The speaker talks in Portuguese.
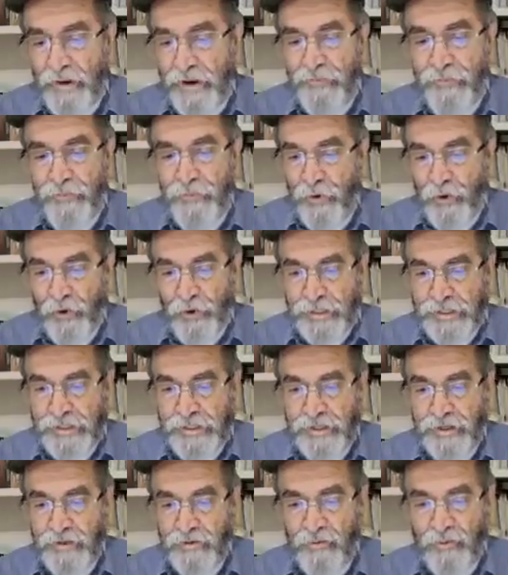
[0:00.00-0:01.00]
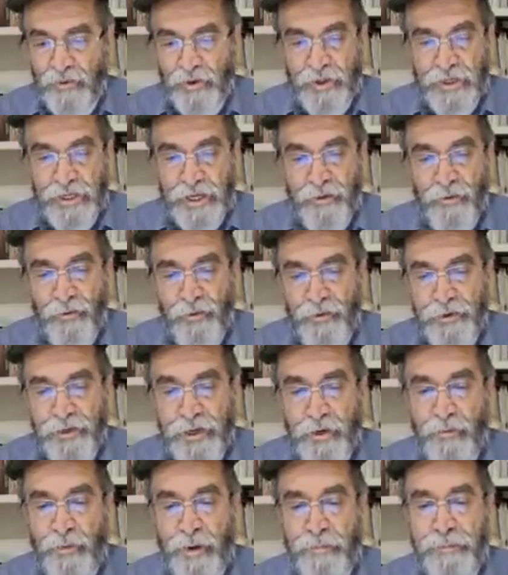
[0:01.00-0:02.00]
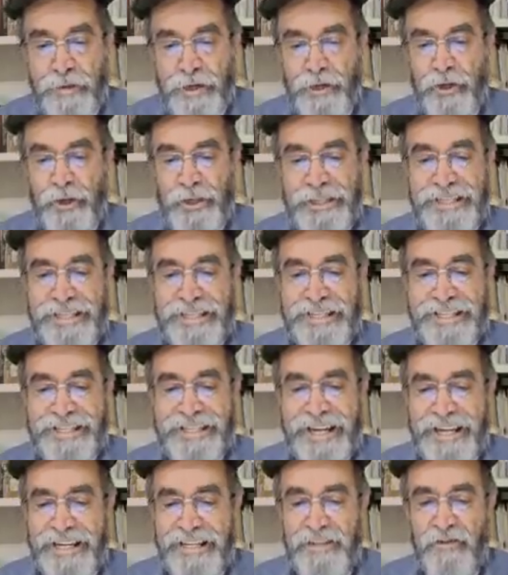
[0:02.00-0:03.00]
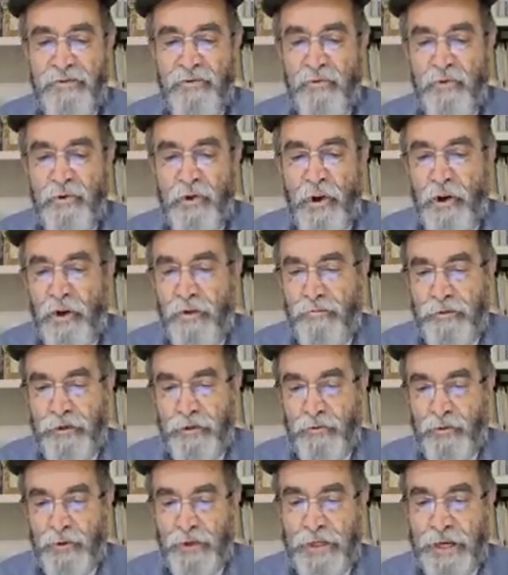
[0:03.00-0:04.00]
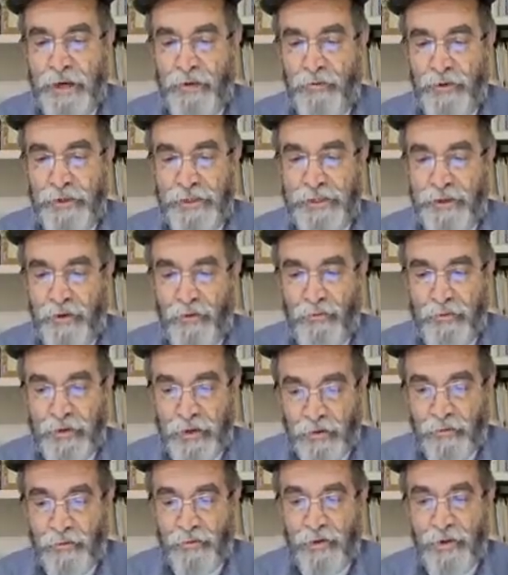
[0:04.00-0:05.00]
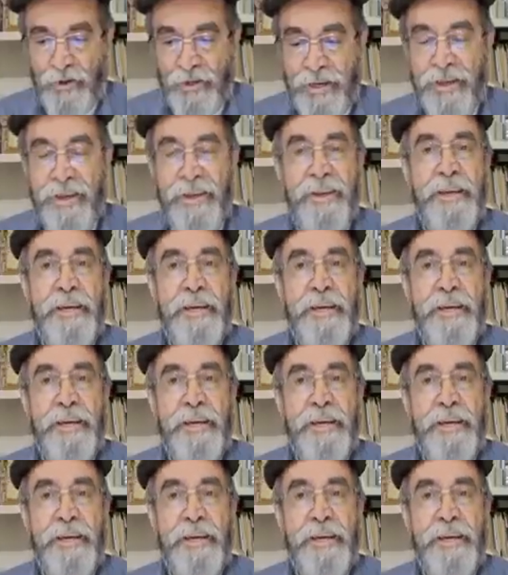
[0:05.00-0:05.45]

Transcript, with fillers: com a força do Senhor e com a majestade do nome do Senhor seu Deus.